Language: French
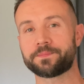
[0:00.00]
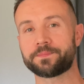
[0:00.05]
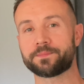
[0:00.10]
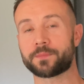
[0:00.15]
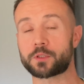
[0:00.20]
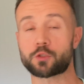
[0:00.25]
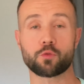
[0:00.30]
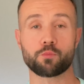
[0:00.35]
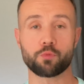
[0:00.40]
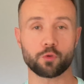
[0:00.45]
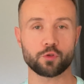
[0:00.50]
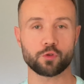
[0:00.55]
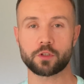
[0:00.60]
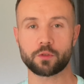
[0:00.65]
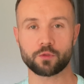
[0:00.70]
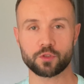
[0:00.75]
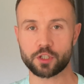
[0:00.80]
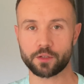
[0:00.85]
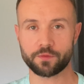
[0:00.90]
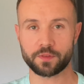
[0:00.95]
Parce que pour ceux qui
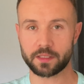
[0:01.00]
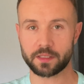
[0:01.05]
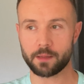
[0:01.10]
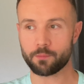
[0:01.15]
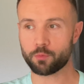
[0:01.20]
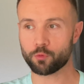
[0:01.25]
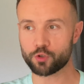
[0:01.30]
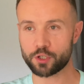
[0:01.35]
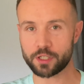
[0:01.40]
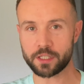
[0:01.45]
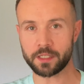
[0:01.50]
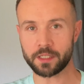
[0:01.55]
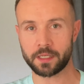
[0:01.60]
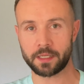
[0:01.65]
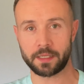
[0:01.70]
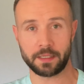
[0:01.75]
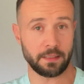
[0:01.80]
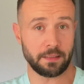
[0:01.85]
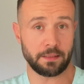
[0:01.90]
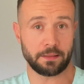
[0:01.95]
ont déjà fait de la plongée,
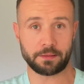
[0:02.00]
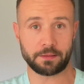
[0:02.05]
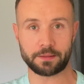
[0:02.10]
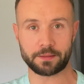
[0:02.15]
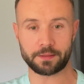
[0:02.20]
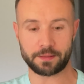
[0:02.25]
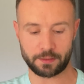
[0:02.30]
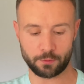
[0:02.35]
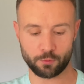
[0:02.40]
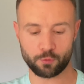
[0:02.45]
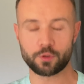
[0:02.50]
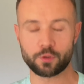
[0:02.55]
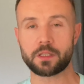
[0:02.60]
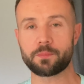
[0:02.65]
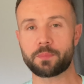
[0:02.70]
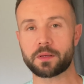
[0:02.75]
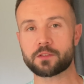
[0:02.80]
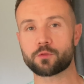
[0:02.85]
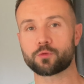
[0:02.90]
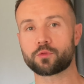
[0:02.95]
euh, si on ne connaît
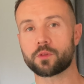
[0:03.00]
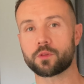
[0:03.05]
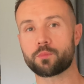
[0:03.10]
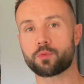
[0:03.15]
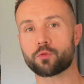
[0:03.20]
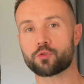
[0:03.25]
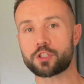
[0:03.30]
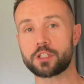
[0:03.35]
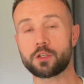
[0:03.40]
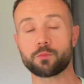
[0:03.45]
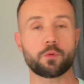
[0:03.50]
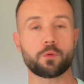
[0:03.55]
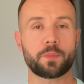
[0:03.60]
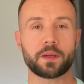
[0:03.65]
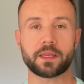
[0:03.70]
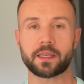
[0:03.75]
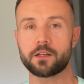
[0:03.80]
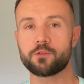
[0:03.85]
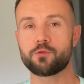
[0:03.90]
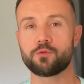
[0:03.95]
pas son temps de plongée, on ne peut pas
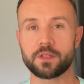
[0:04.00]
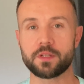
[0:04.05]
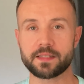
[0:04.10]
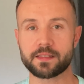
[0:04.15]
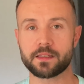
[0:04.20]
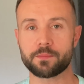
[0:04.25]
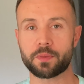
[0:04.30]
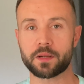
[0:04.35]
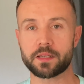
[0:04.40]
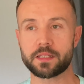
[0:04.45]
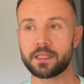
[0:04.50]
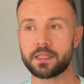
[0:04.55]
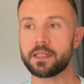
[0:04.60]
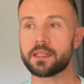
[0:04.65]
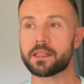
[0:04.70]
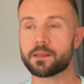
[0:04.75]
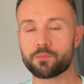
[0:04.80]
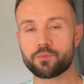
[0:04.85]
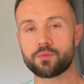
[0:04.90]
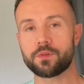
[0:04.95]
calculer ses paliers
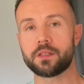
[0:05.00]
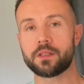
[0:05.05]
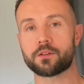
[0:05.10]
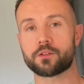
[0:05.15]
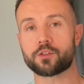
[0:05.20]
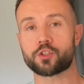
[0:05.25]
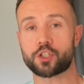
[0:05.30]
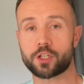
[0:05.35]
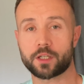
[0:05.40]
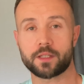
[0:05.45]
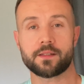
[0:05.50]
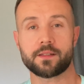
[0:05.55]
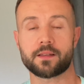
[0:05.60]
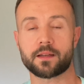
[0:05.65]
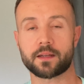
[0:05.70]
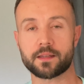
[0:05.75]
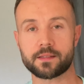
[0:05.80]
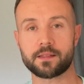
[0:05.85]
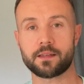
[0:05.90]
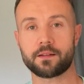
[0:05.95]
et puis euh, gérer sa
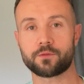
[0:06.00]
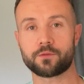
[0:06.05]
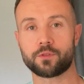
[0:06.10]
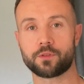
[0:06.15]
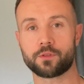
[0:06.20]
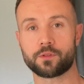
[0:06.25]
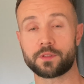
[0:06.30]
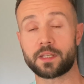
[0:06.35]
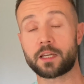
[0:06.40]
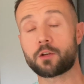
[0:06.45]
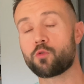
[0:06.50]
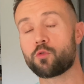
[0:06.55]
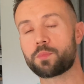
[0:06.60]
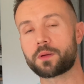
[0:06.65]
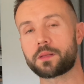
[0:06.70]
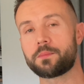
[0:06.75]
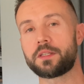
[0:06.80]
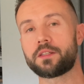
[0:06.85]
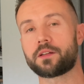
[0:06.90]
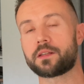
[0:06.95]
réserve d'air
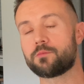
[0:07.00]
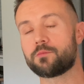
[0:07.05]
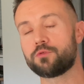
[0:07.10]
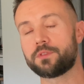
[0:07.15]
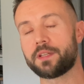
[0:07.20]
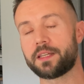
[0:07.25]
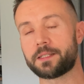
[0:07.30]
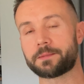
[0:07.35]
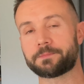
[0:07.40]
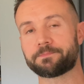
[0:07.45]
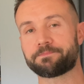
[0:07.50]
comprimé dans les bouteilles.